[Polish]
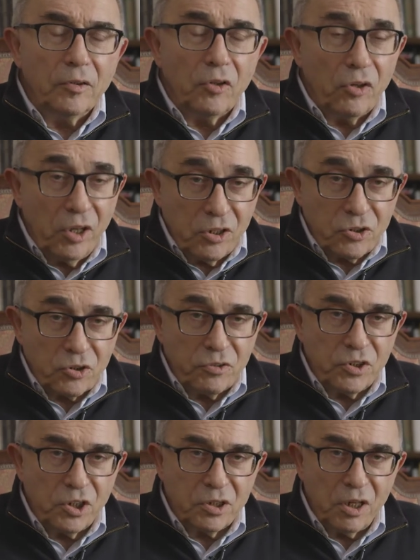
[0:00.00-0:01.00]
To nie jest
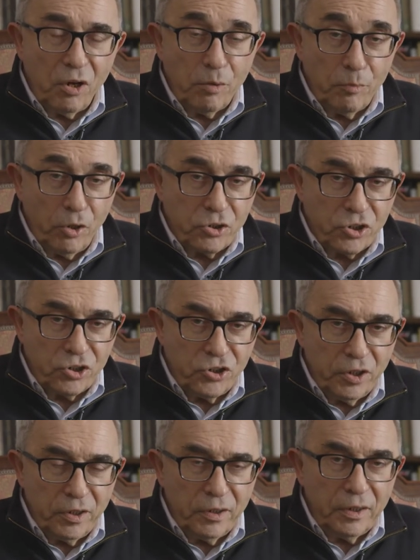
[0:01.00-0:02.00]
oczywiście całe moje
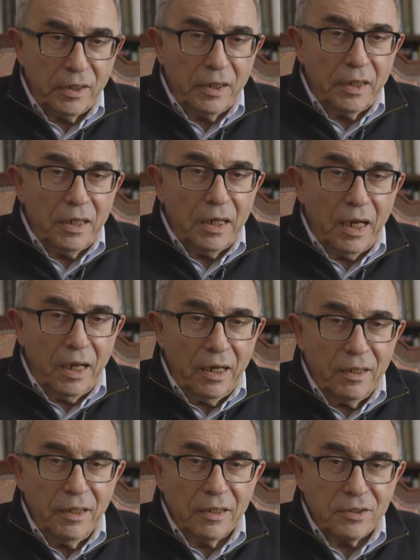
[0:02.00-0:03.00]
życie,
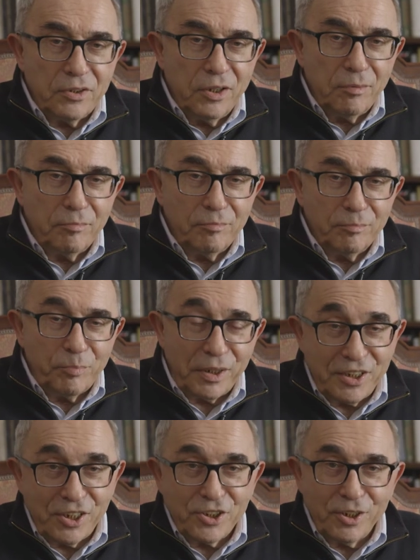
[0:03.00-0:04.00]
ale jestem
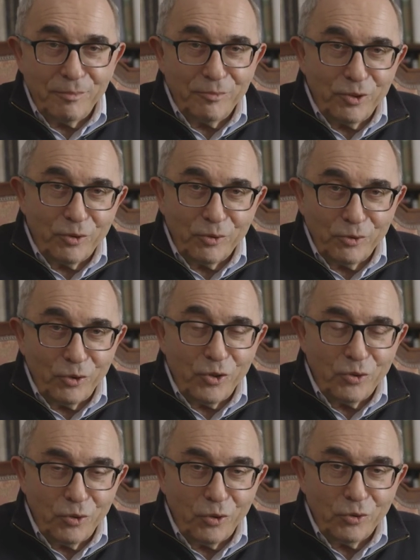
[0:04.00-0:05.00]
prezesem. To, to,
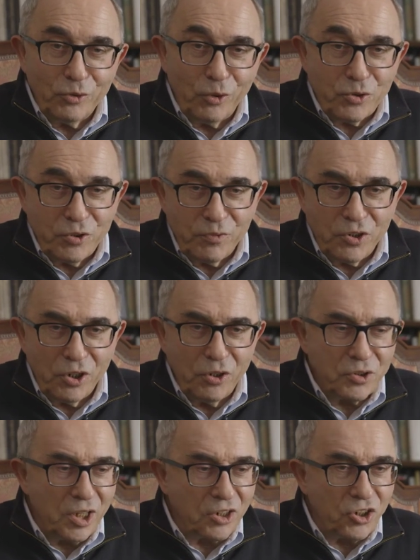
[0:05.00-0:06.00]
to, to oczywiście nie
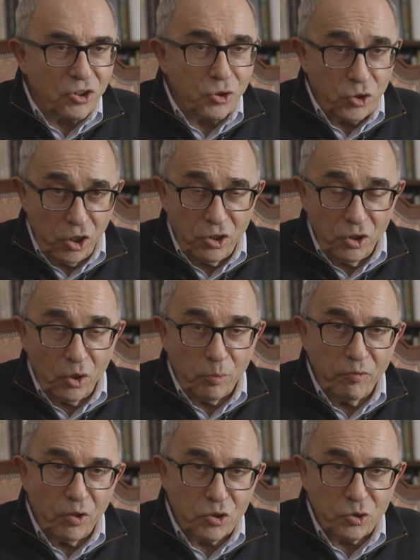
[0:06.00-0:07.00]
oznacza codziennych
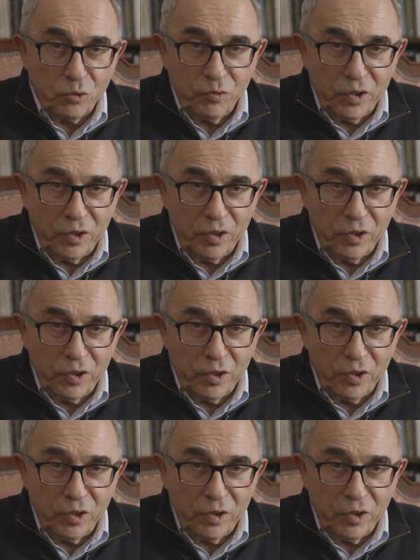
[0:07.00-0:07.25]
obowiązków.